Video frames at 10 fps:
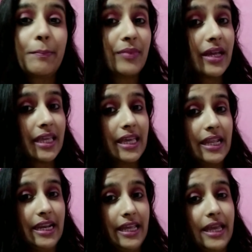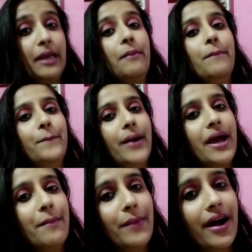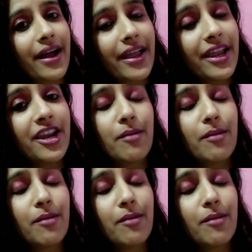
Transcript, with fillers: तब तक के लिए बाय बाय